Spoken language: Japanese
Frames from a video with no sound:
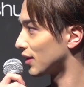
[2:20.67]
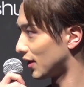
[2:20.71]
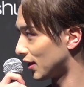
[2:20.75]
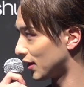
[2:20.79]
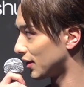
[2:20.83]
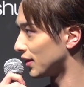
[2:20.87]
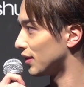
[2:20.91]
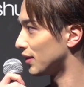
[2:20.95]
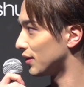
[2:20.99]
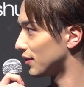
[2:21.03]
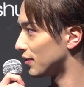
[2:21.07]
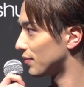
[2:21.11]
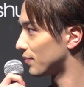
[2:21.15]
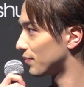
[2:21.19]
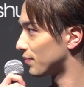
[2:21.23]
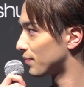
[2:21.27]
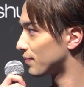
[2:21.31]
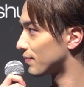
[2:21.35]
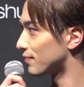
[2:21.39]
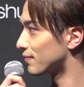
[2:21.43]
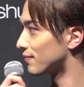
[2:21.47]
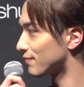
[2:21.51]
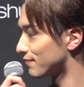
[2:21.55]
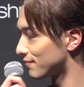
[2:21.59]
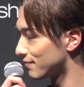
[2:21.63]
始めてらっ
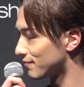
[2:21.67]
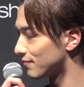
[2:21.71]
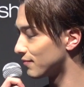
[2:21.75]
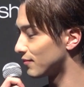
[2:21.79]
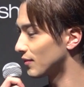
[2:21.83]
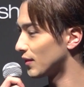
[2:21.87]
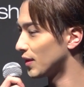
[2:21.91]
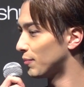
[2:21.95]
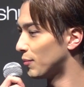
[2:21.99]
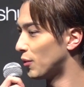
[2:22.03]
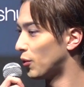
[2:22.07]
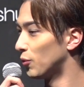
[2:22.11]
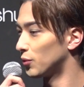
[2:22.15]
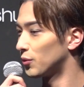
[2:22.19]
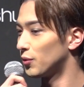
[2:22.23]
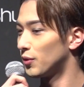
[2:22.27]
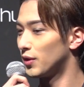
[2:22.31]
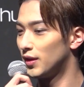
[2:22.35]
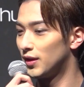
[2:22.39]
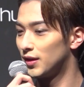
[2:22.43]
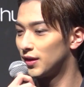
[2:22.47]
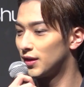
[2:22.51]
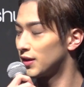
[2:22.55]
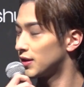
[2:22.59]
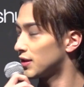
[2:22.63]
しゃる、もう本当
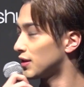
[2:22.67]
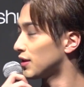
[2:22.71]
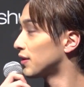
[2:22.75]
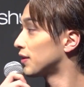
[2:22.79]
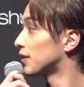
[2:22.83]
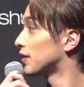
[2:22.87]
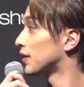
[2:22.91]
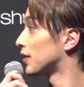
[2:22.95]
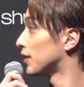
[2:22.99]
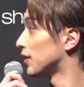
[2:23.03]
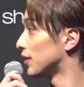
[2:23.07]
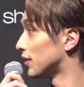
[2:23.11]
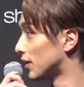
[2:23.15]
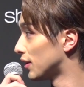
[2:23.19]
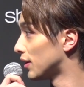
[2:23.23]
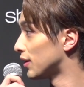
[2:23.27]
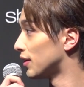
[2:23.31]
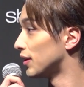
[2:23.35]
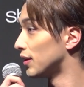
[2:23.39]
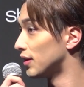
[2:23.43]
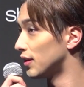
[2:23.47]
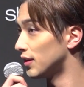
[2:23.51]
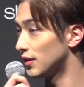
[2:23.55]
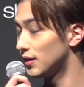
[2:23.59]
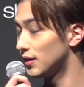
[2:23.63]
映画きっかけで、